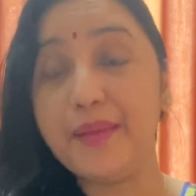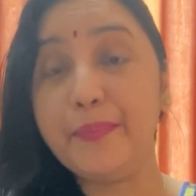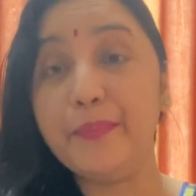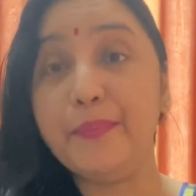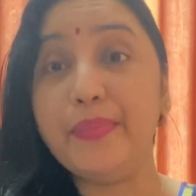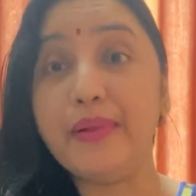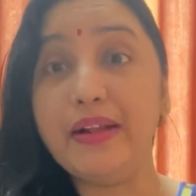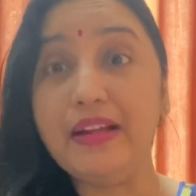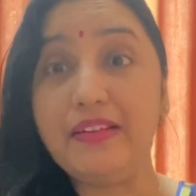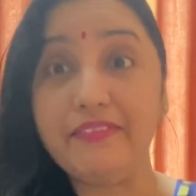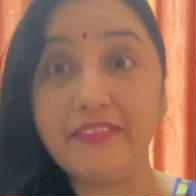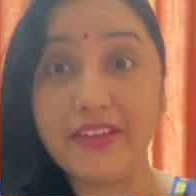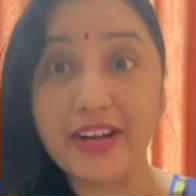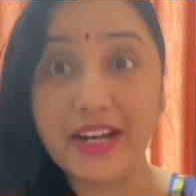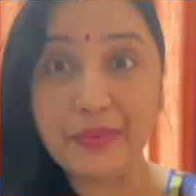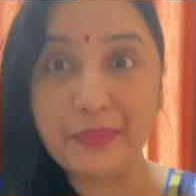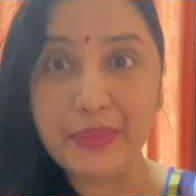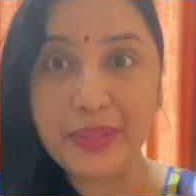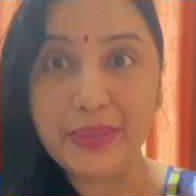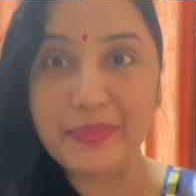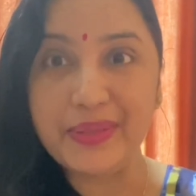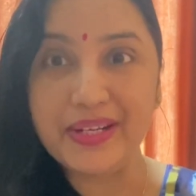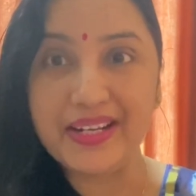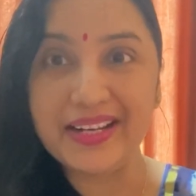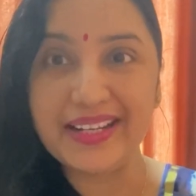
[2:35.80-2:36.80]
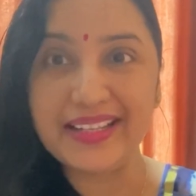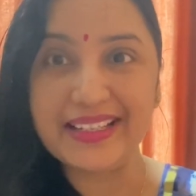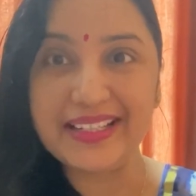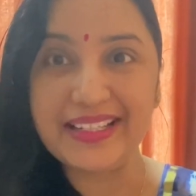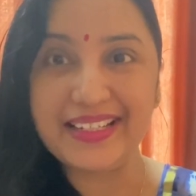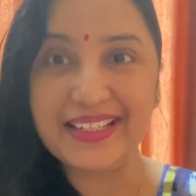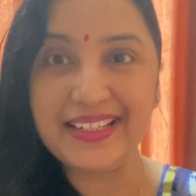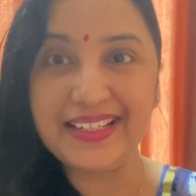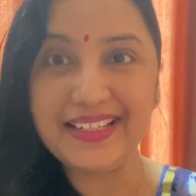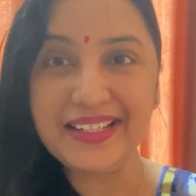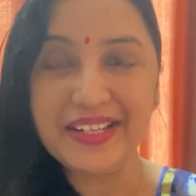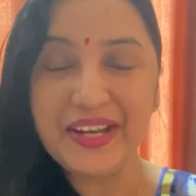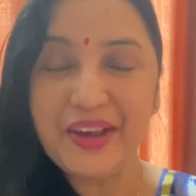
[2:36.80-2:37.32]
बलवान भी बनाते
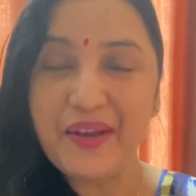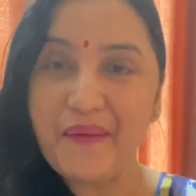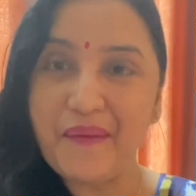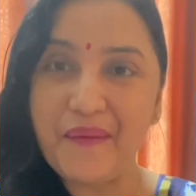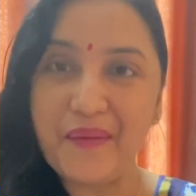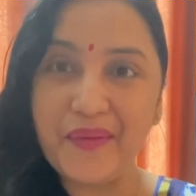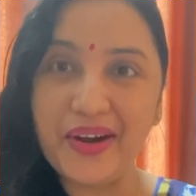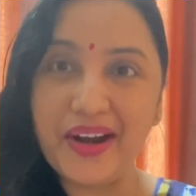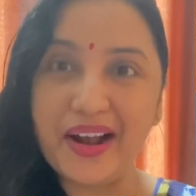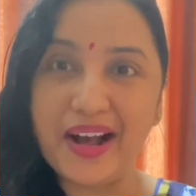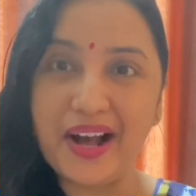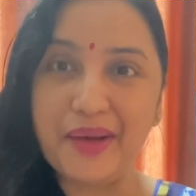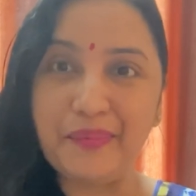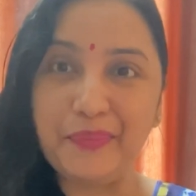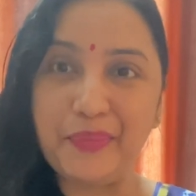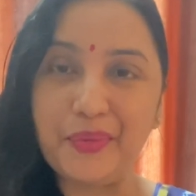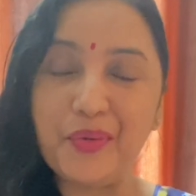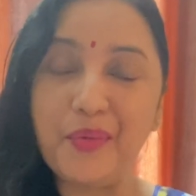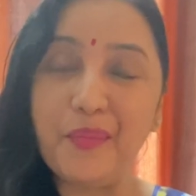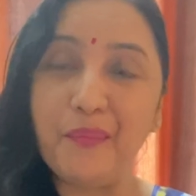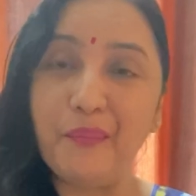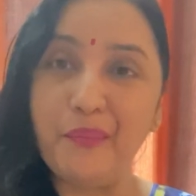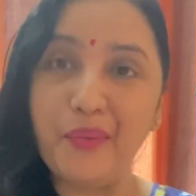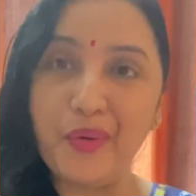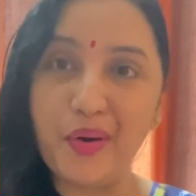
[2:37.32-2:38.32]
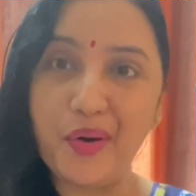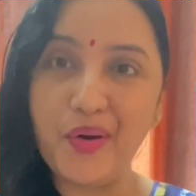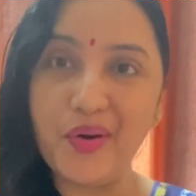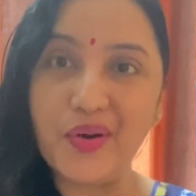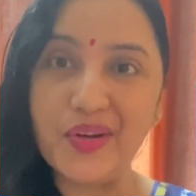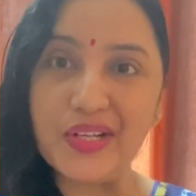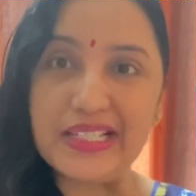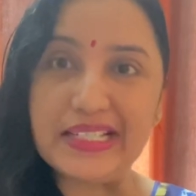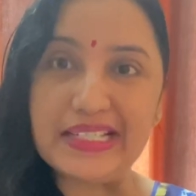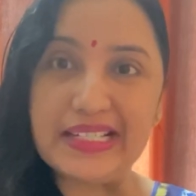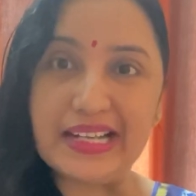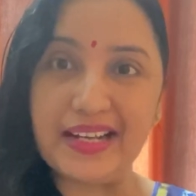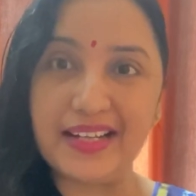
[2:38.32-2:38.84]
हैं और आपको
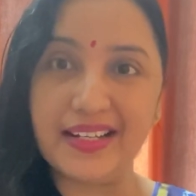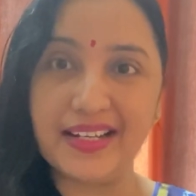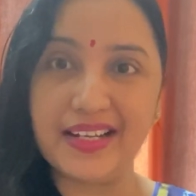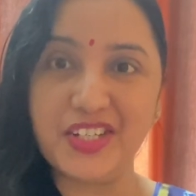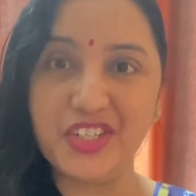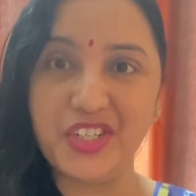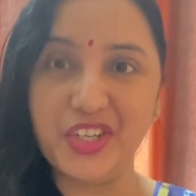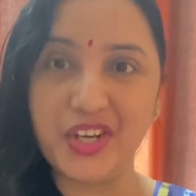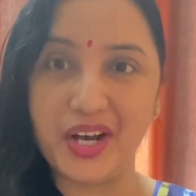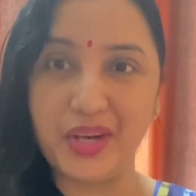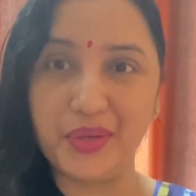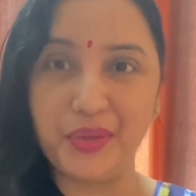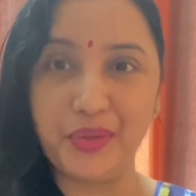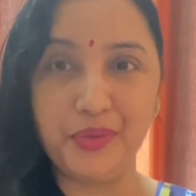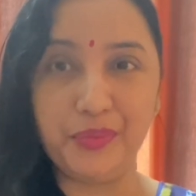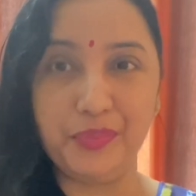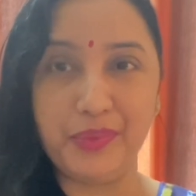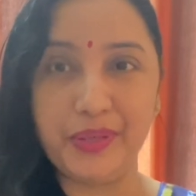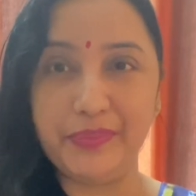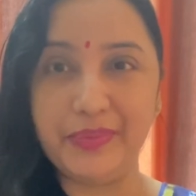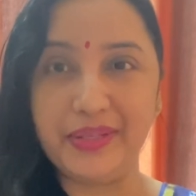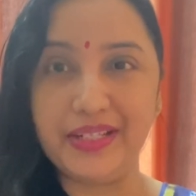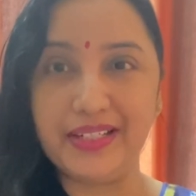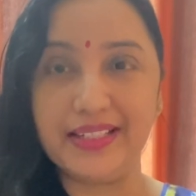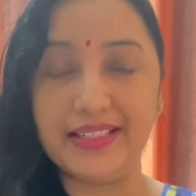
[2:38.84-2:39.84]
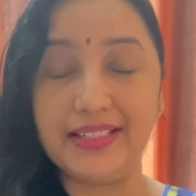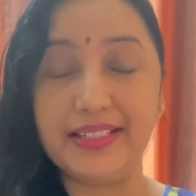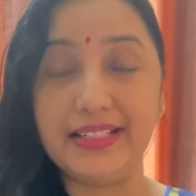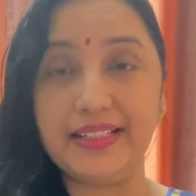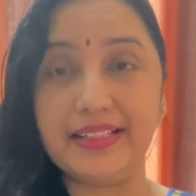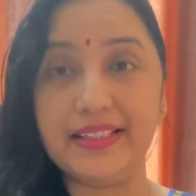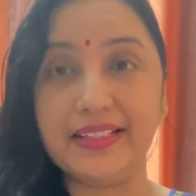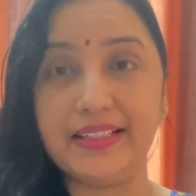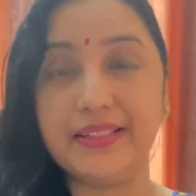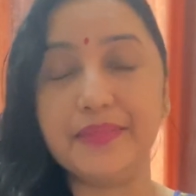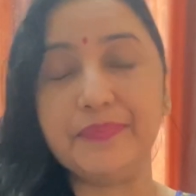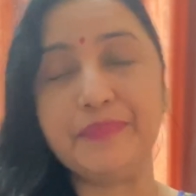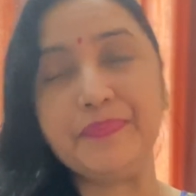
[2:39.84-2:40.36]
बहुत ज़्यादा जागरूक भी बना
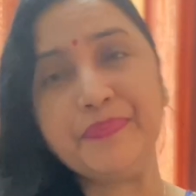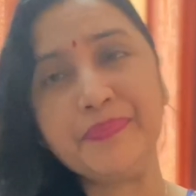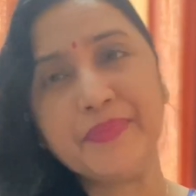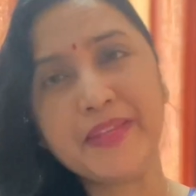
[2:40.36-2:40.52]
देते हैं